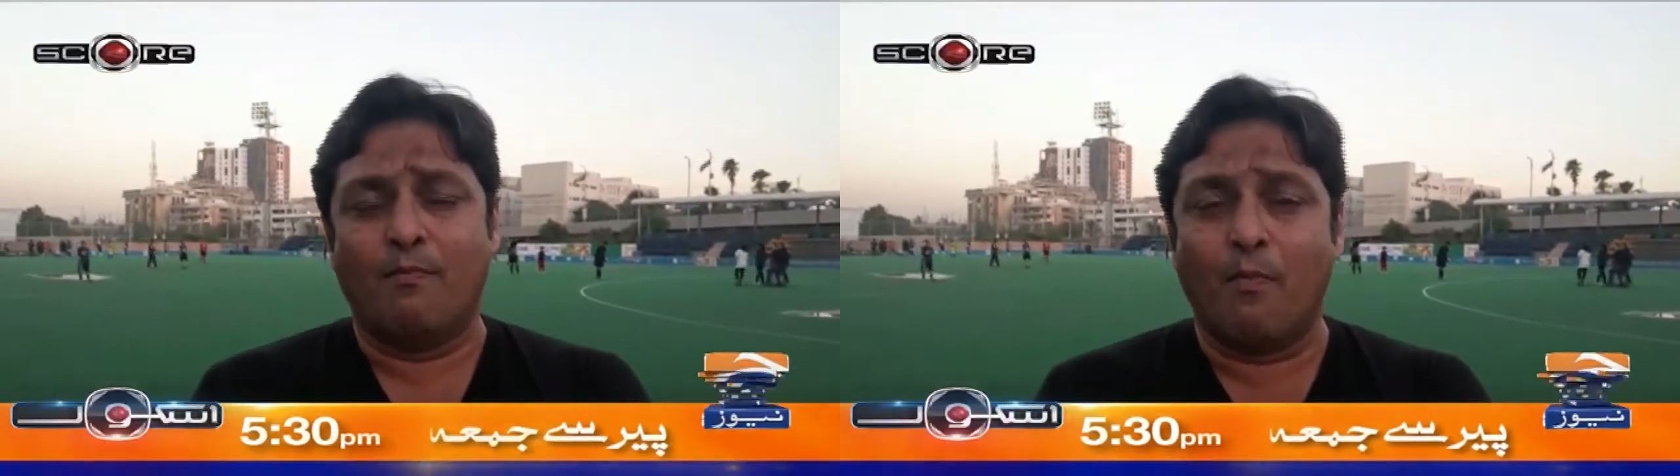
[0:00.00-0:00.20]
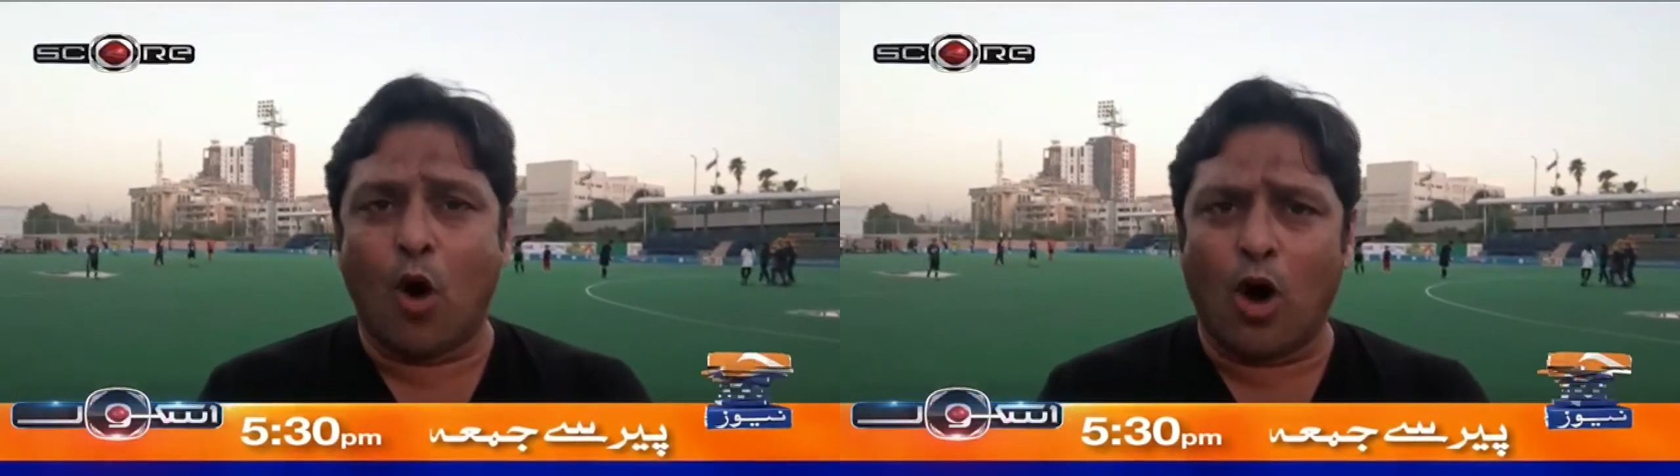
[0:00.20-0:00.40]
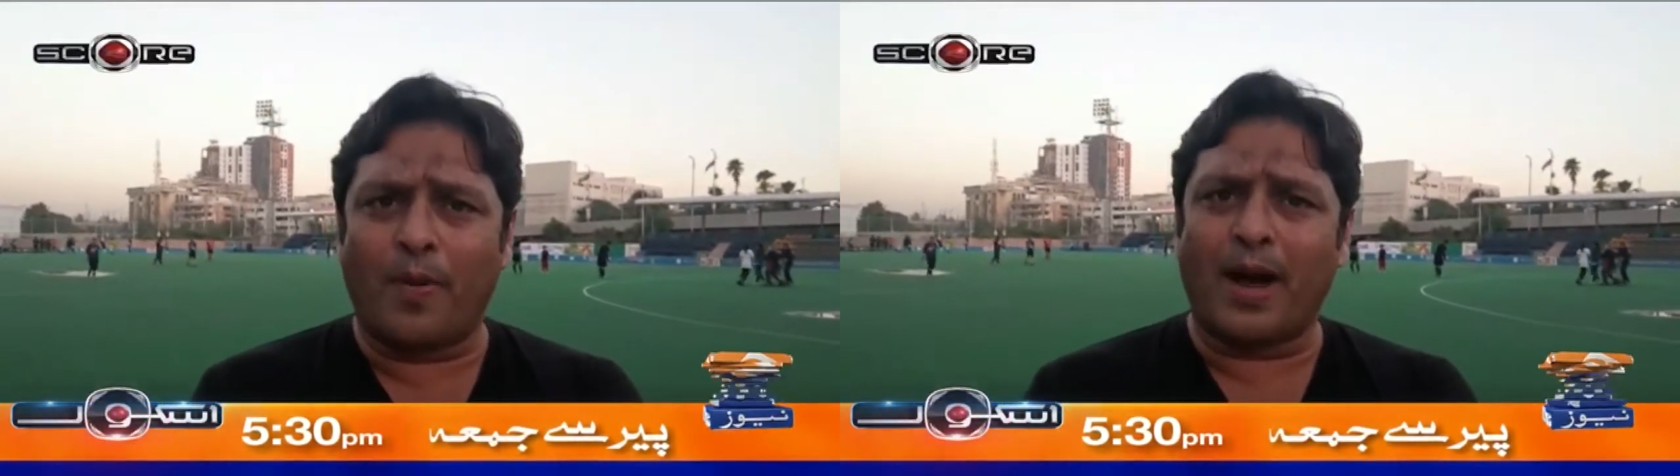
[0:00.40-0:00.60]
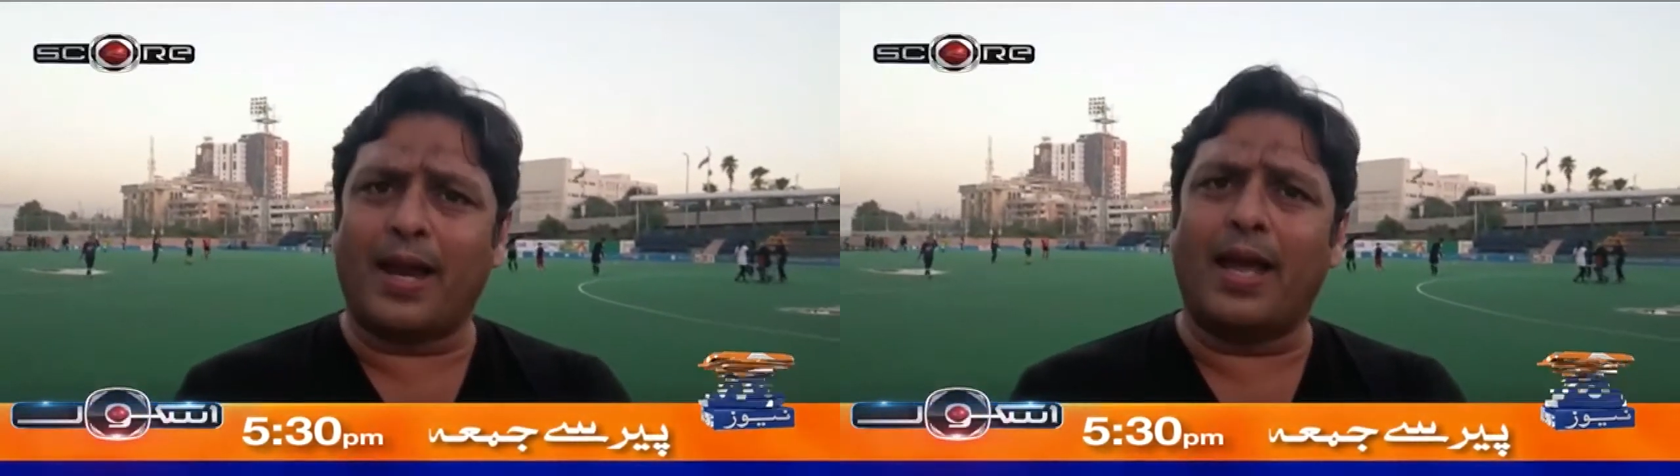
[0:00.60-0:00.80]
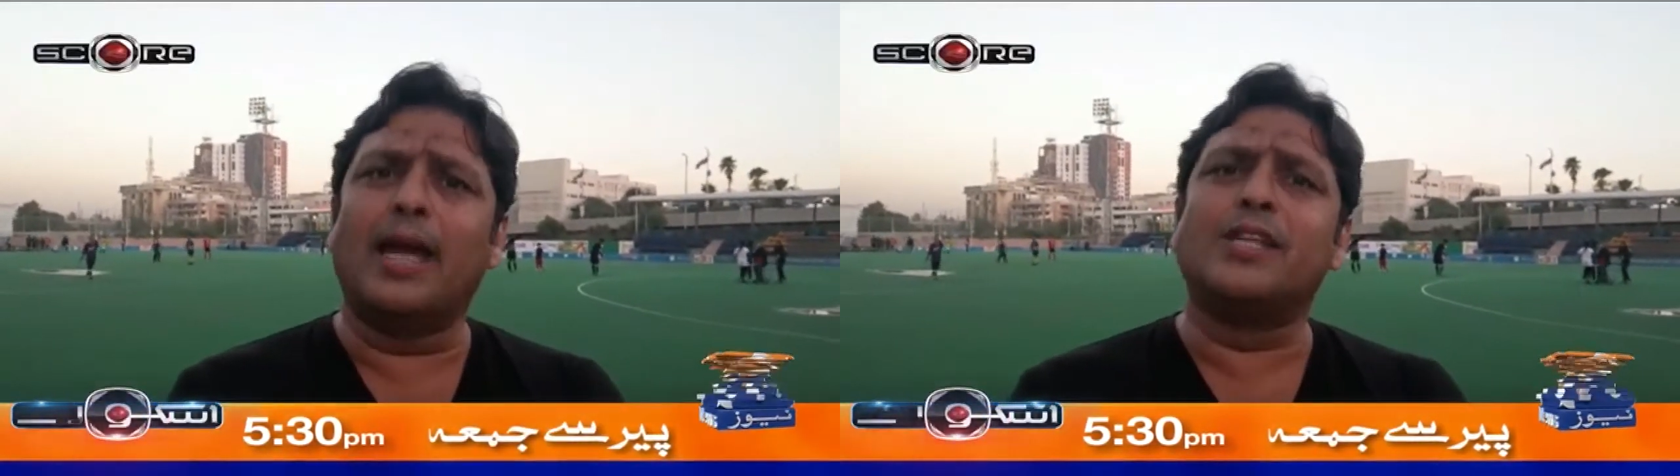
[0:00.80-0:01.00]
मॉप आ
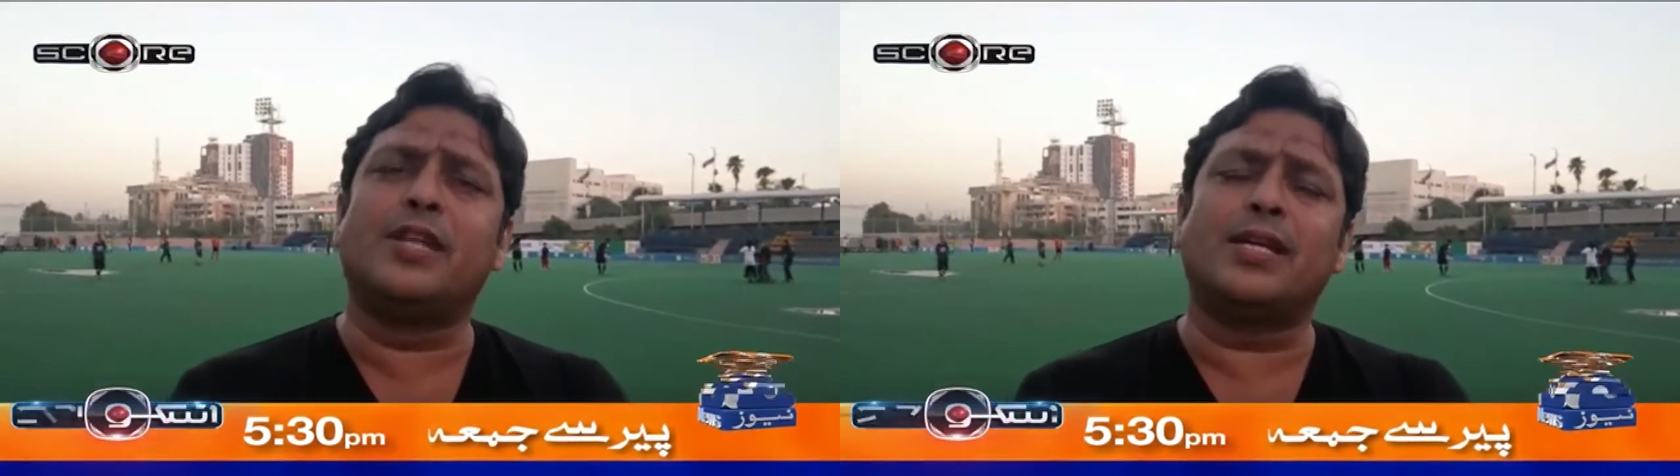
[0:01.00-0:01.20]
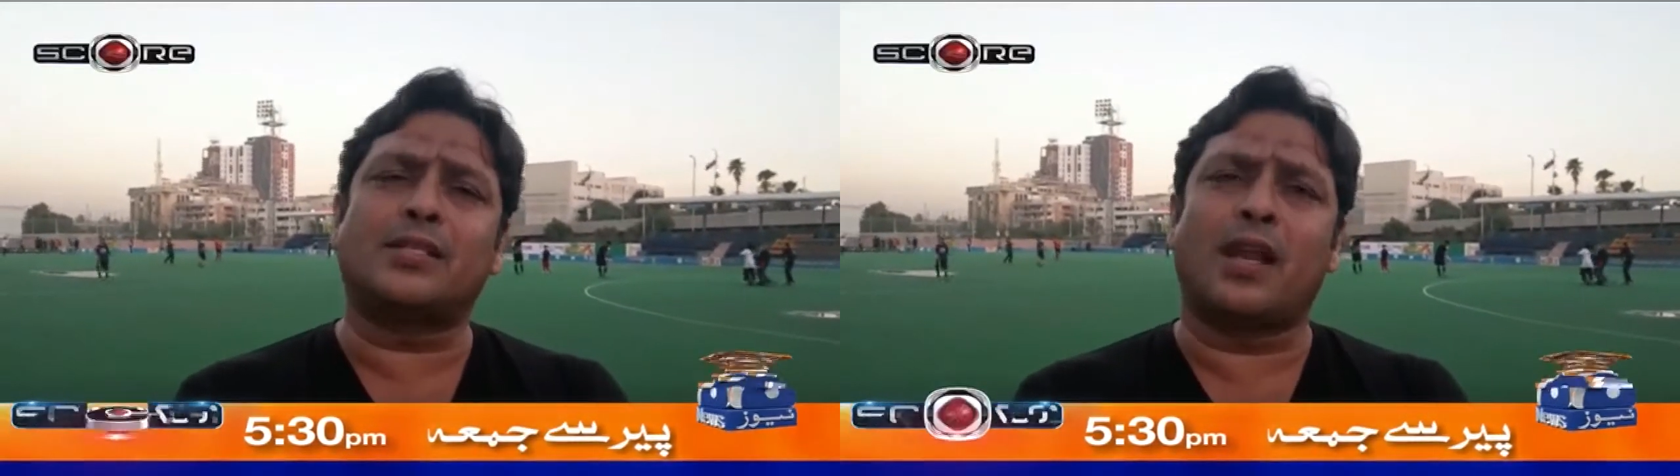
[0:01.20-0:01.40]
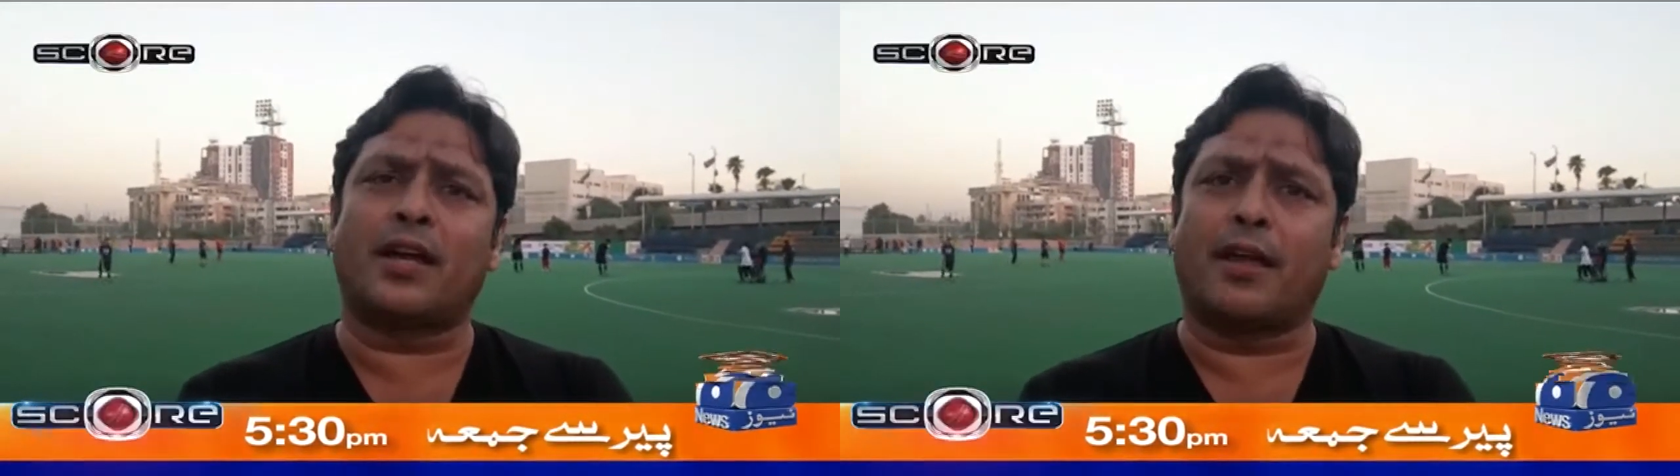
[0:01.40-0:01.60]
रहा है जिस तरह